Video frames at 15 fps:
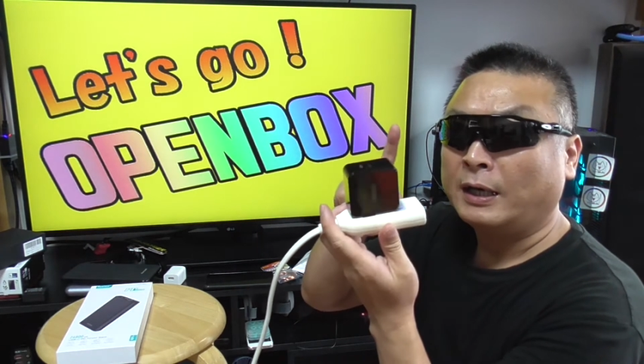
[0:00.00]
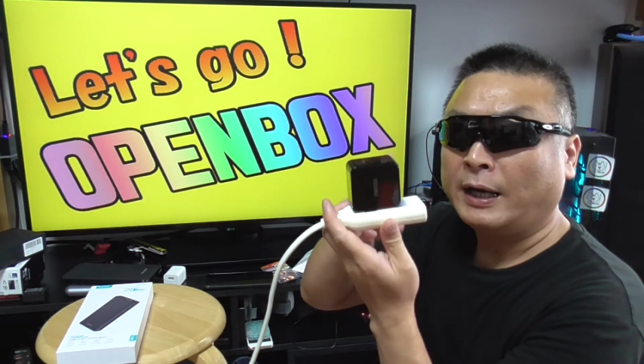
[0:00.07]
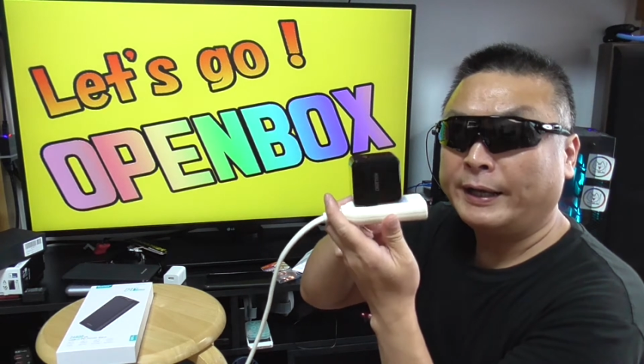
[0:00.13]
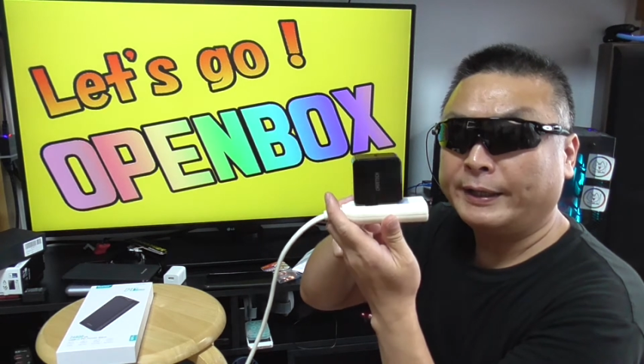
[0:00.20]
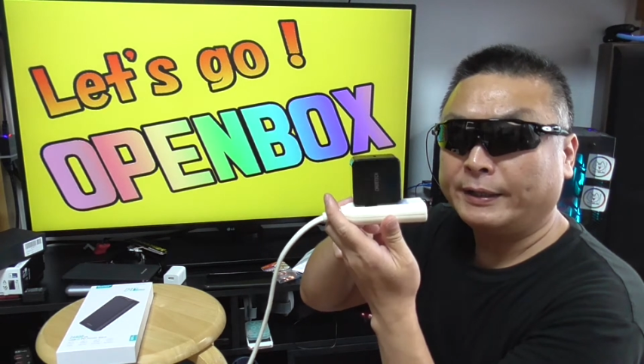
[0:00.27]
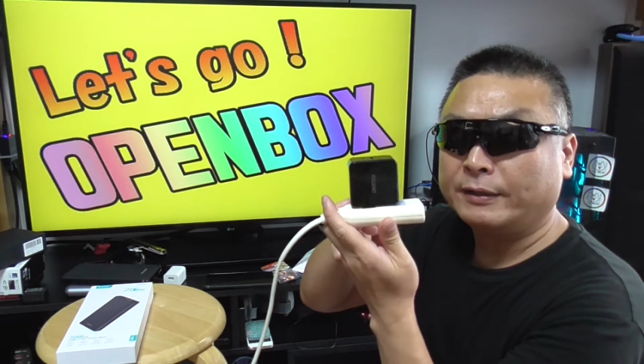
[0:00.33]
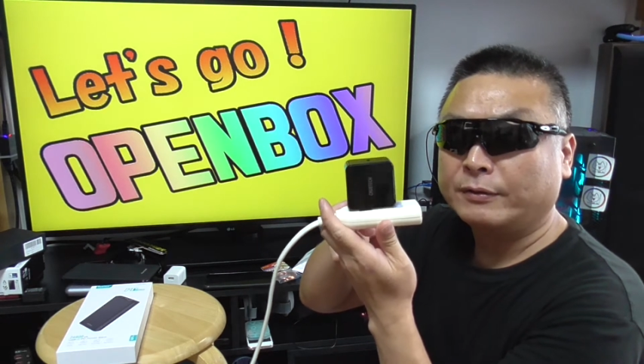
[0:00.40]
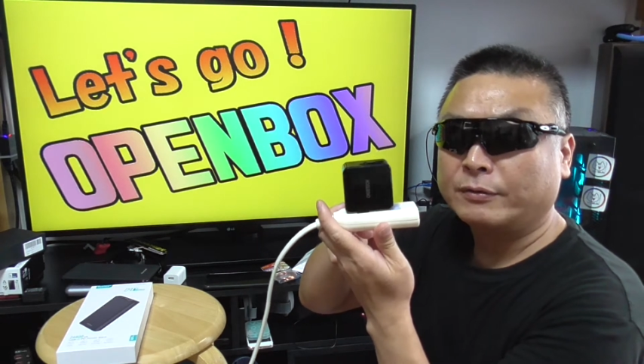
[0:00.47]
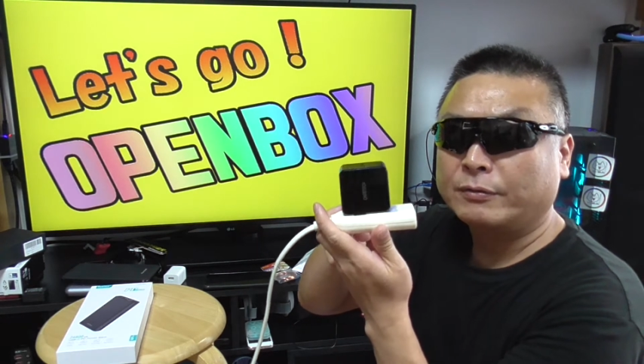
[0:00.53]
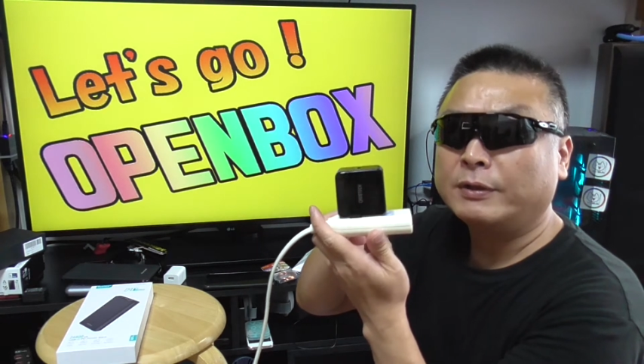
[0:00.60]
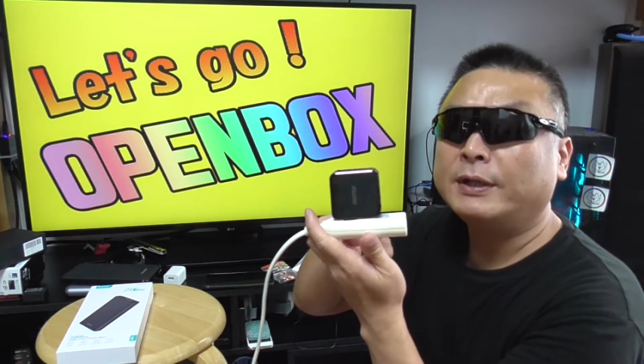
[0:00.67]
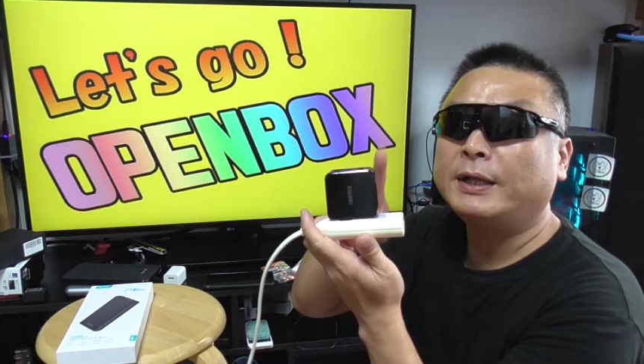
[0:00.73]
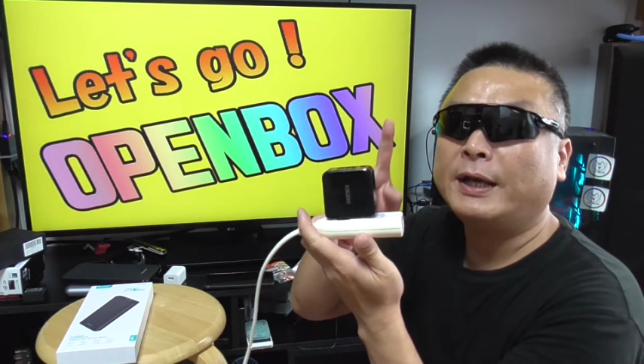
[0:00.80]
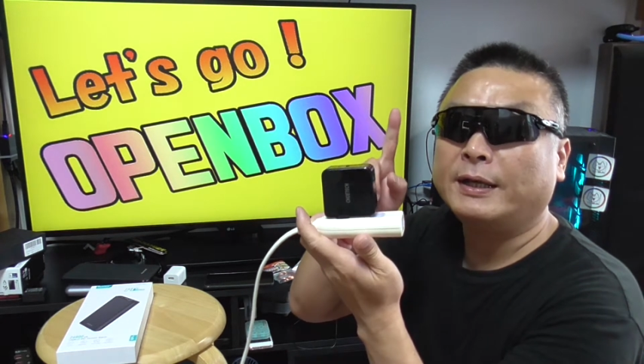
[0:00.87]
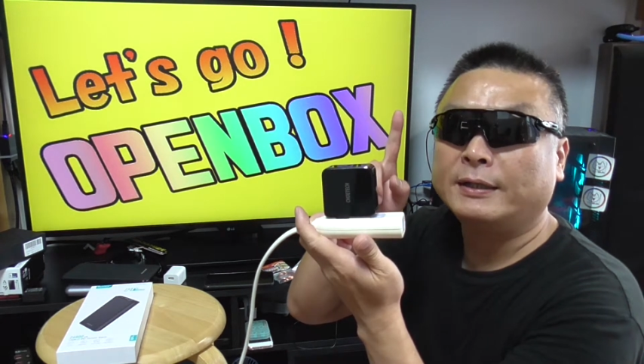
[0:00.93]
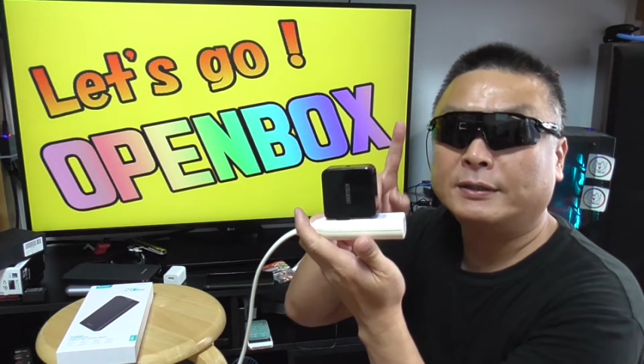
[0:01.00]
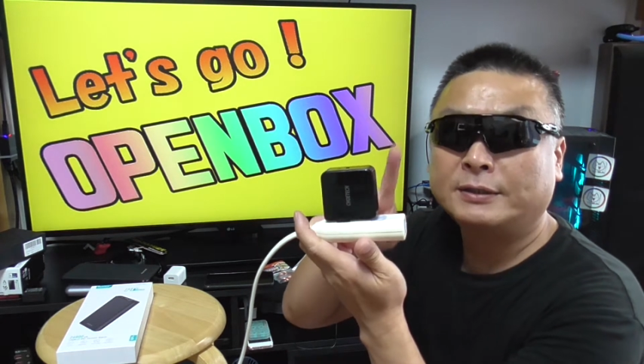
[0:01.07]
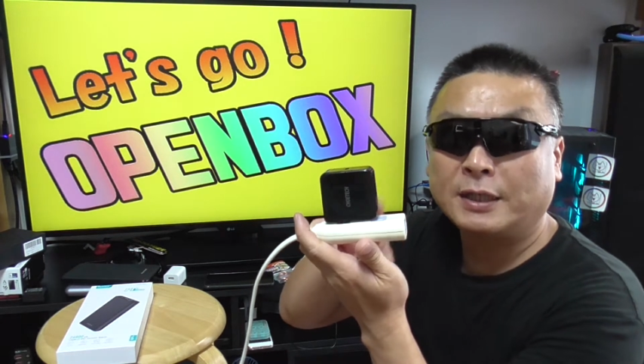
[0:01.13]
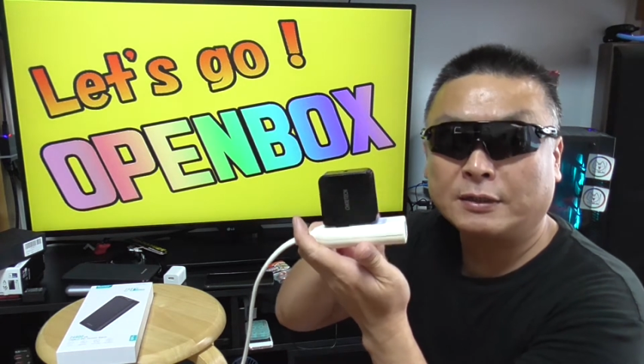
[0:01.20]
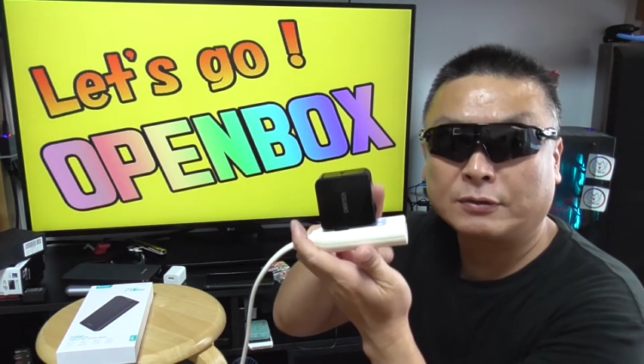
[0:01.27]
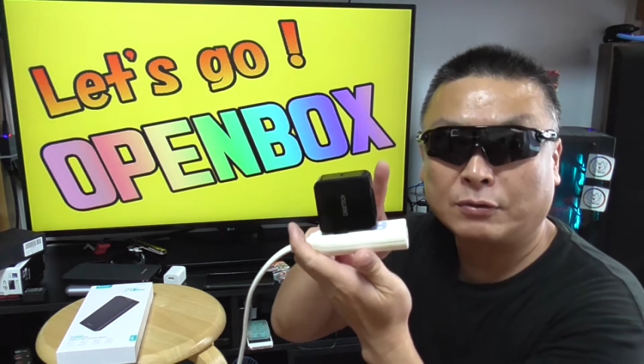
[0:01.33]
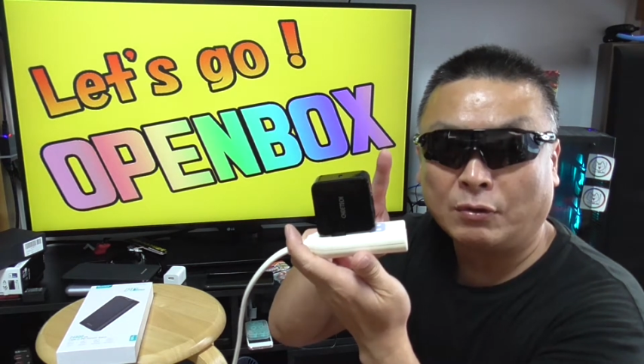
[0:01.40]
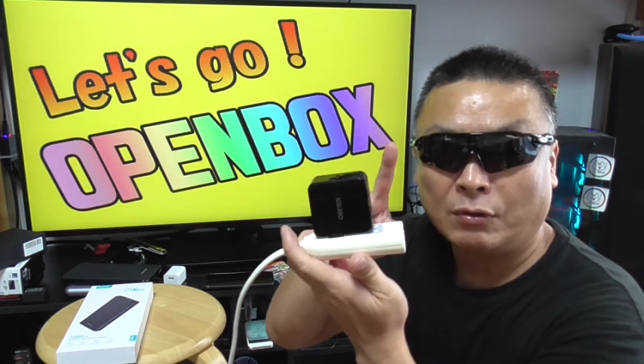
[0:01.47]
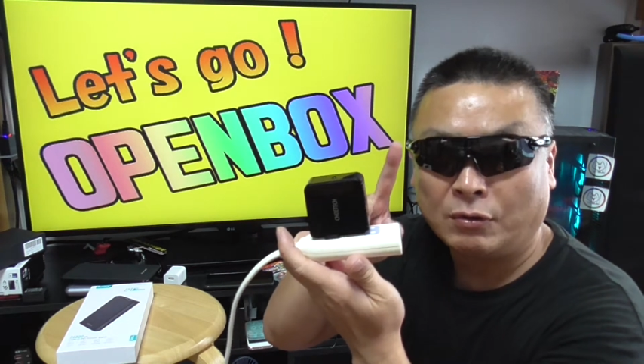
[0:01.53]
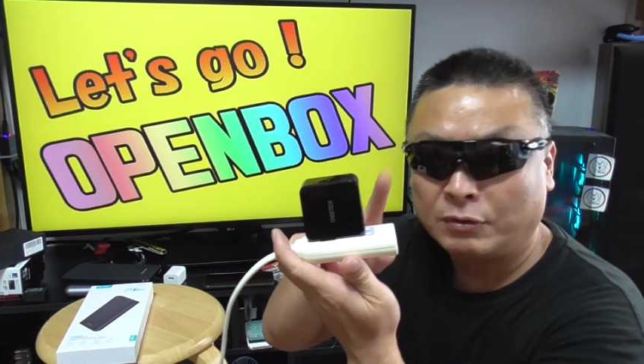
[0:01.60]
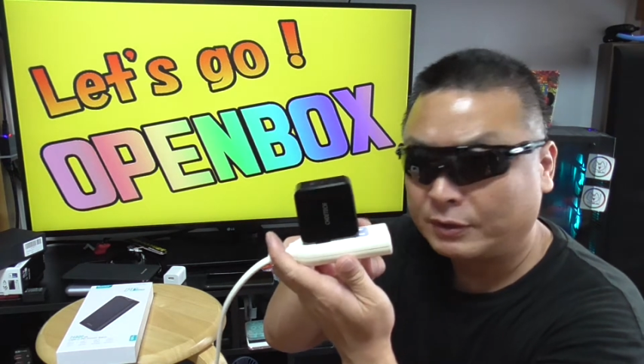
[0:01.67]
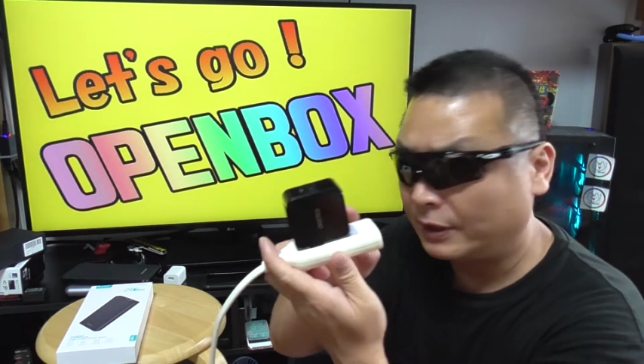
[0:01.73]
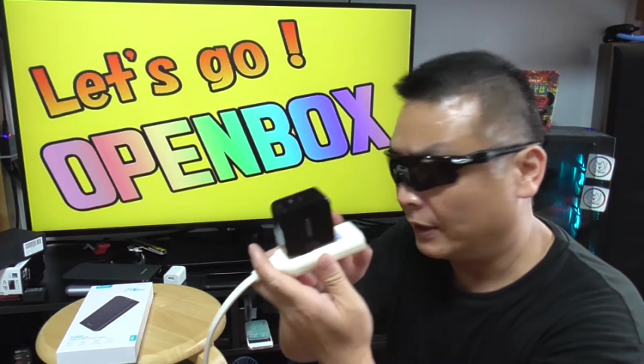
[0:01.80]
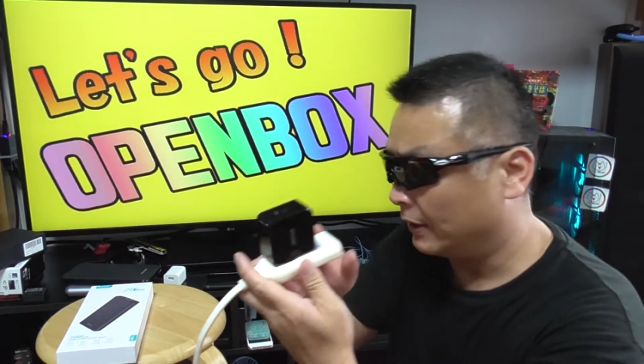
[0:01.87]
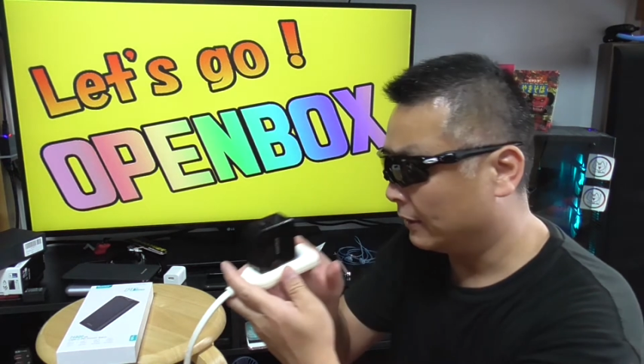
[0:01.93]
はいこれでセット
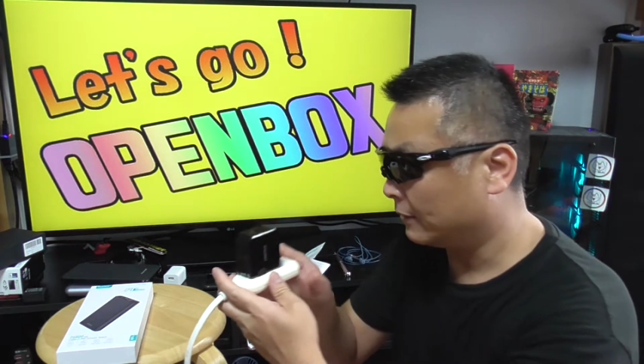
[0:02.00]
OK